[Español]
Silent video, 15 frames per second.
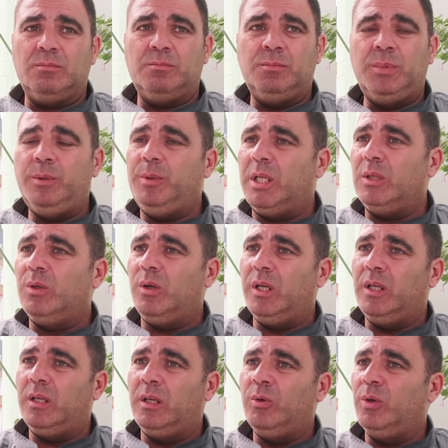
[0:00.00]
viviendo
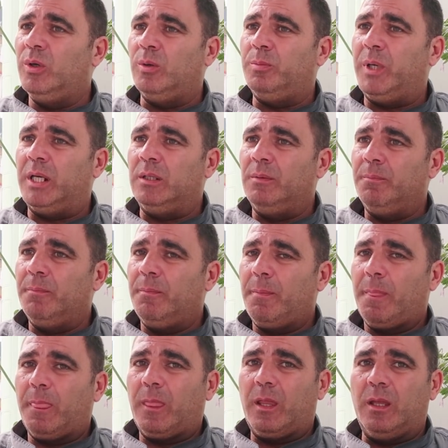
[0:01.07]
en Europa,
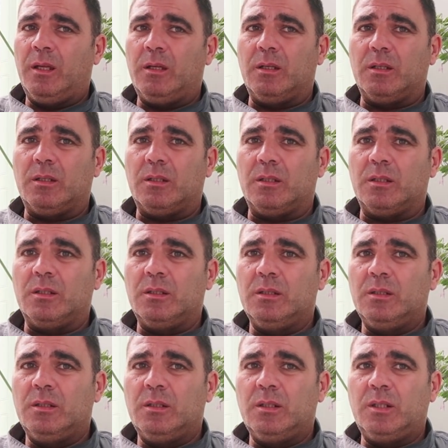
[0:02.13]
eh,
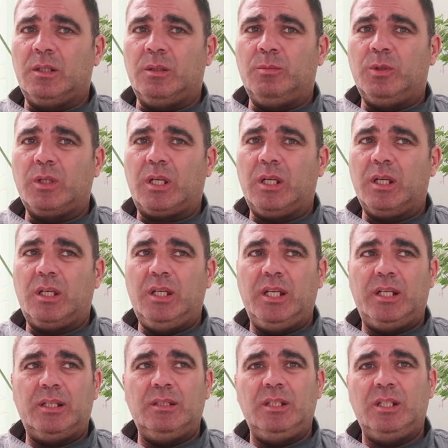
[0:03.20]
como que
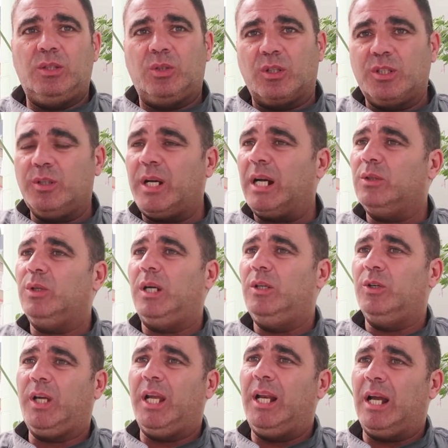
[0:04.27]
quieren distorsionar todo
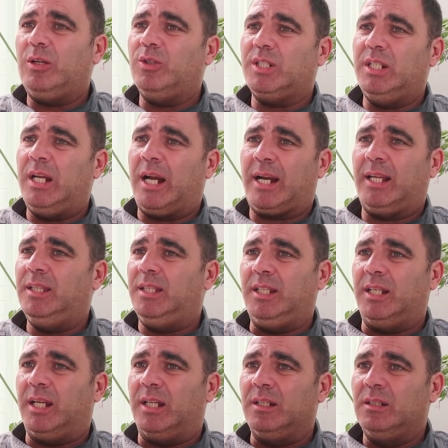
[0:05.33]
lo que es la cocina
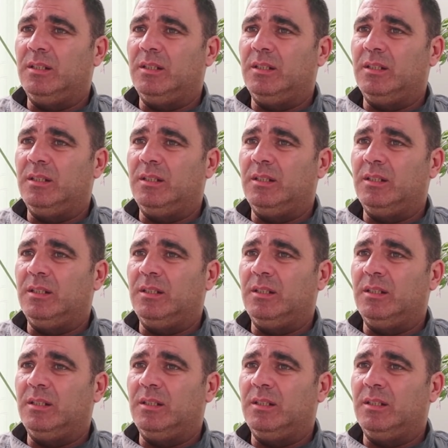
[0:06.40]
argentina.